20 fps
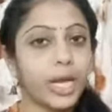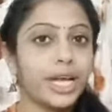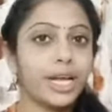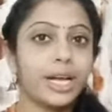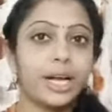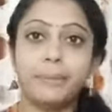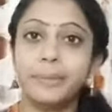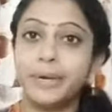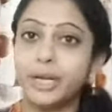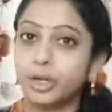
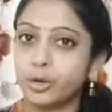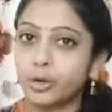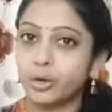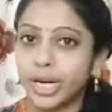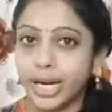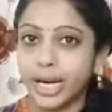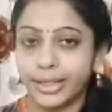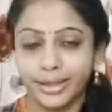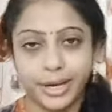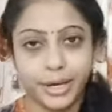కమింగ్ టు అవర్
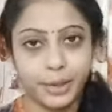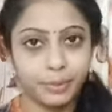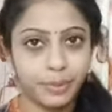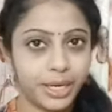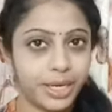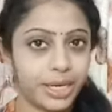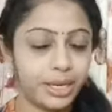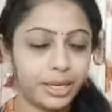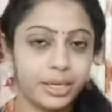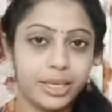కథ అనమాట
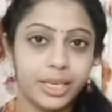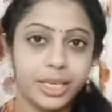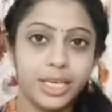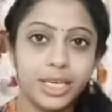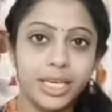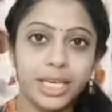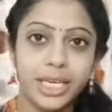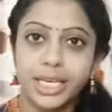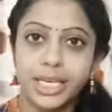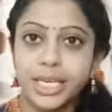
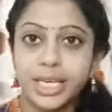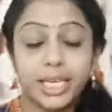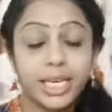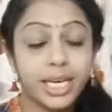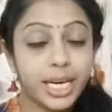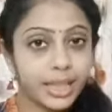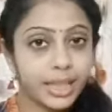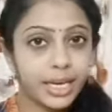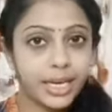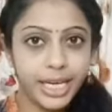ఈ
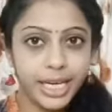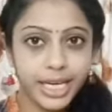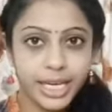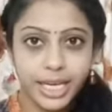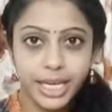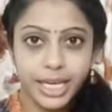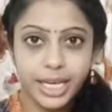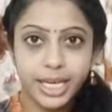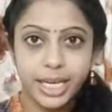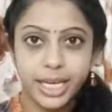కథ
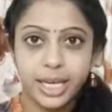ఏంటంటే